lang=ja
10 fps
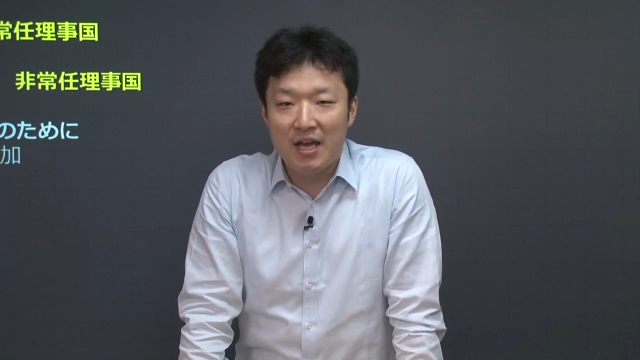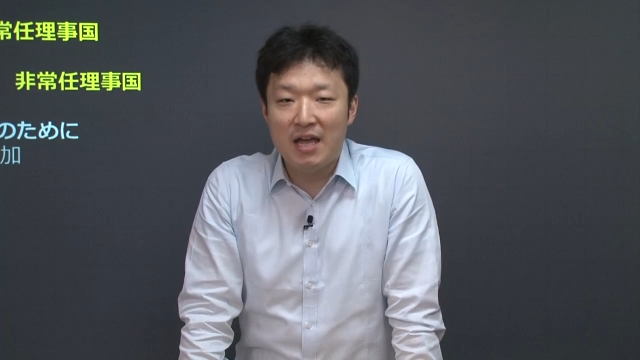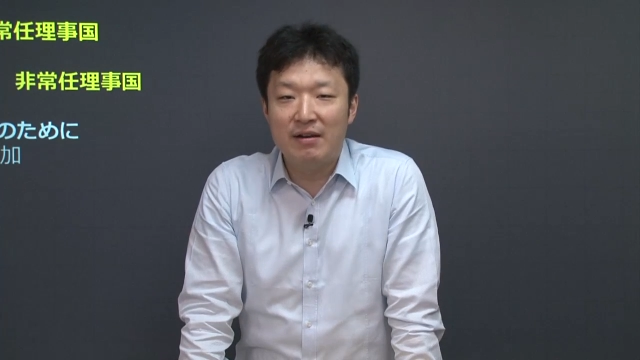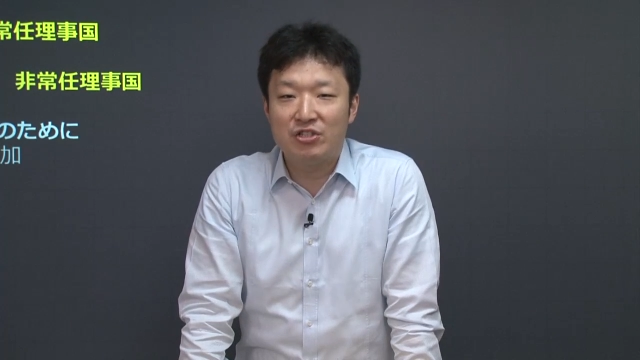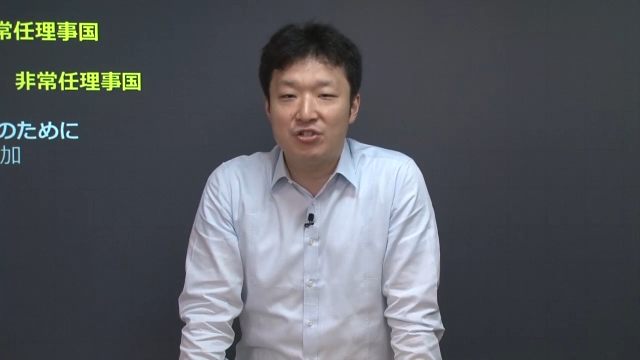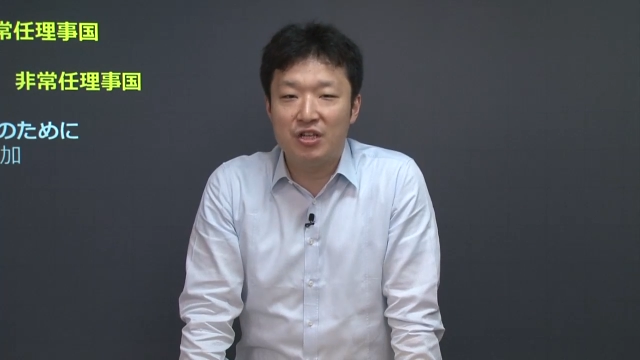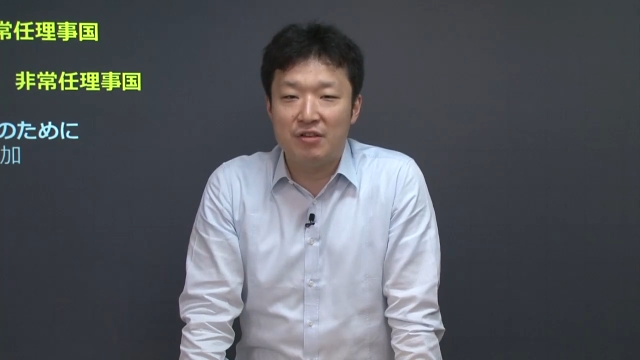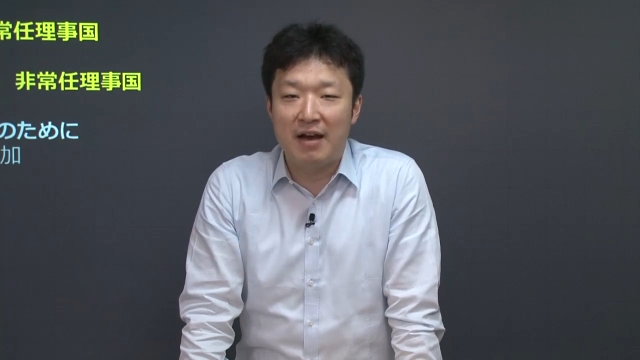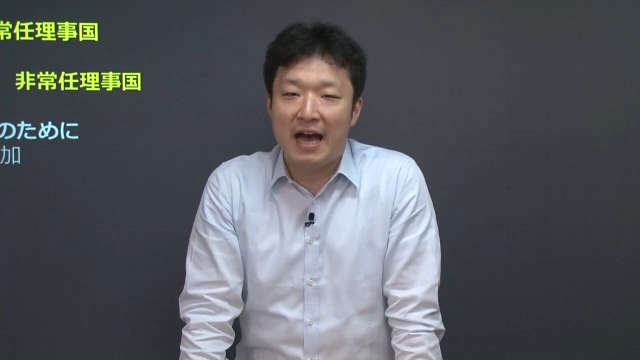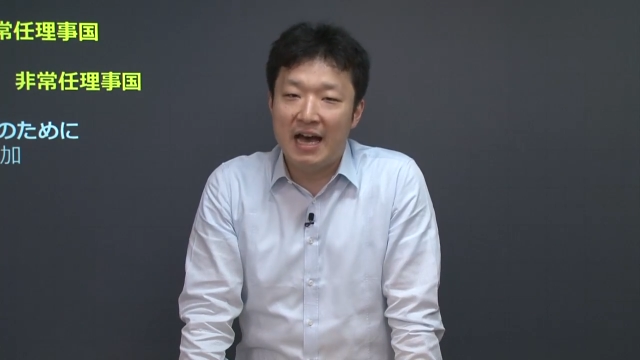平和主義
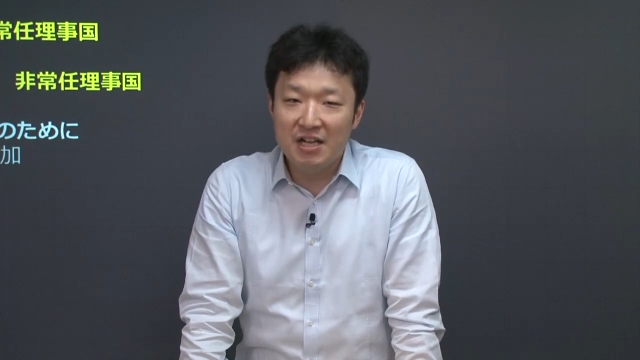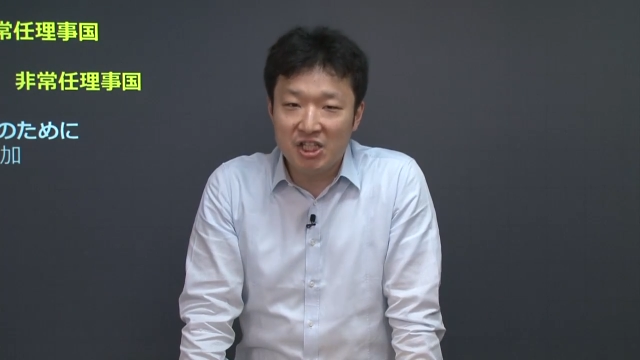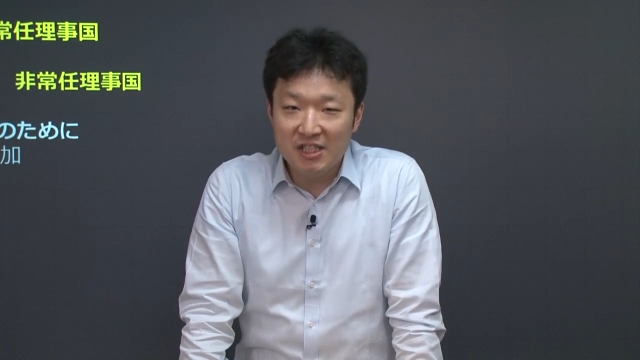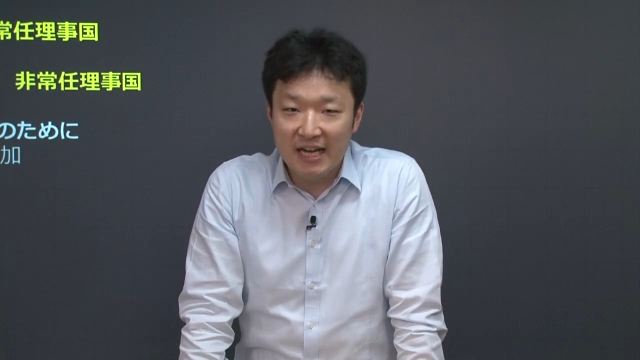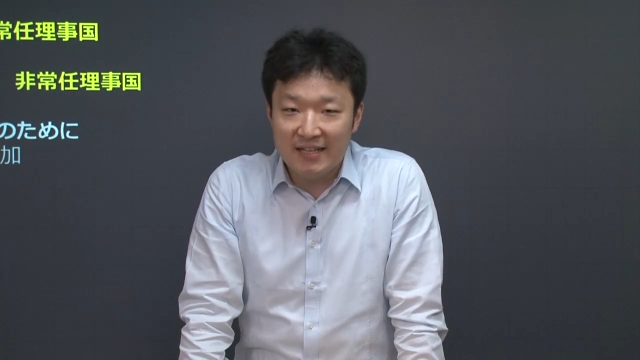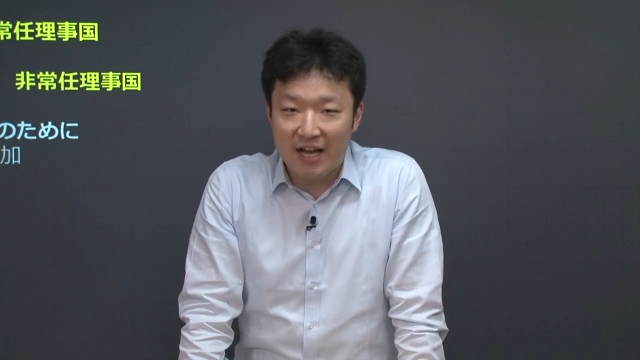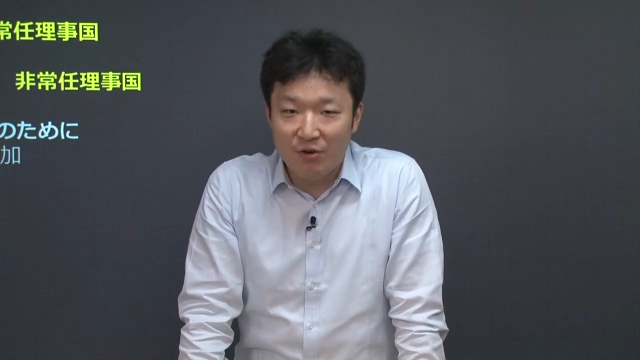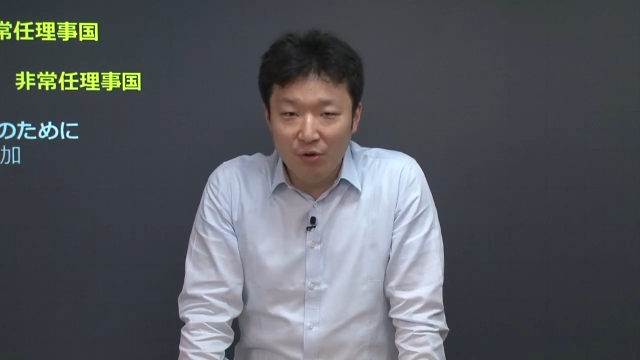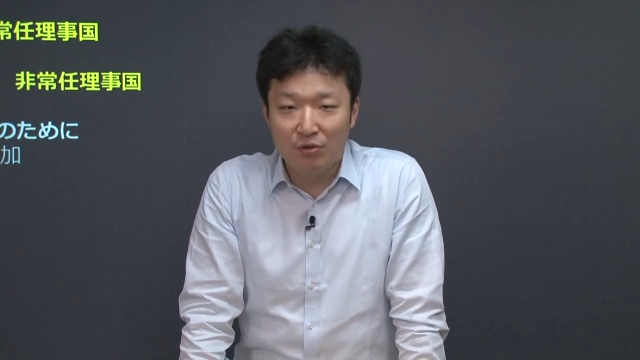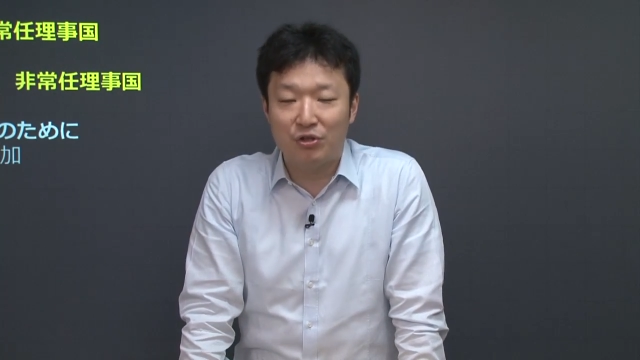には反しないだ
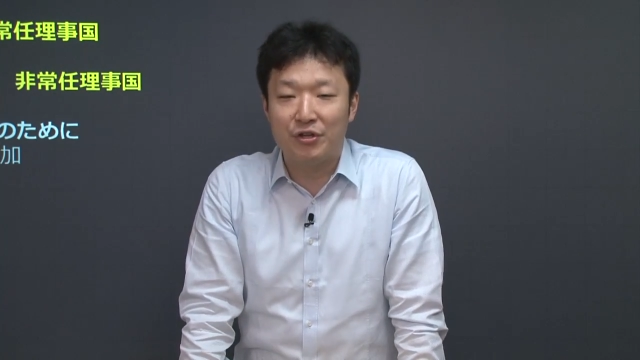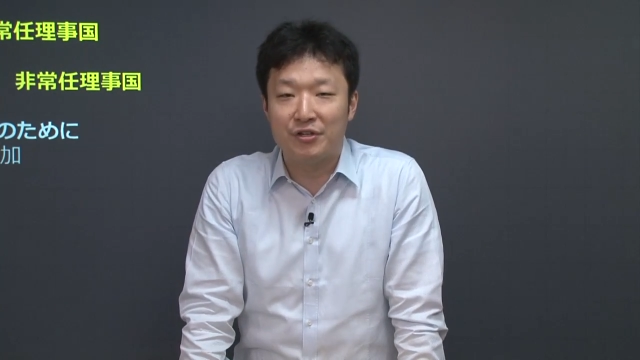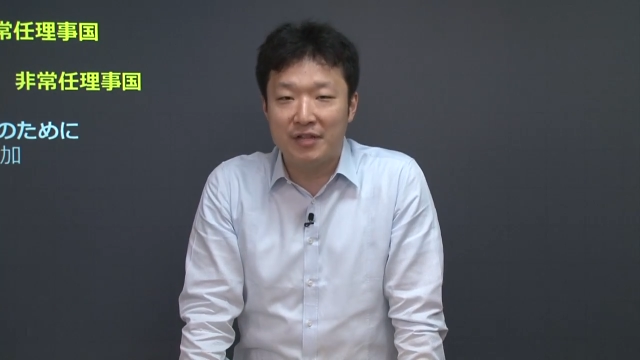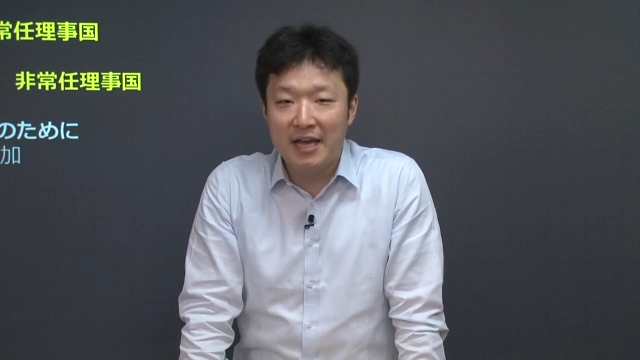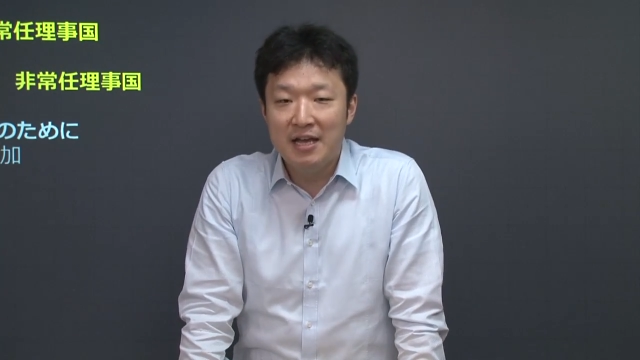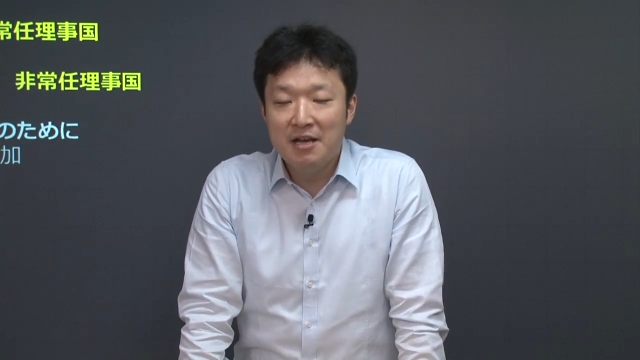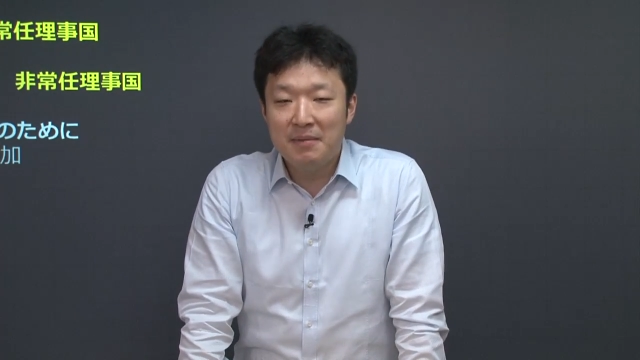ろうというね、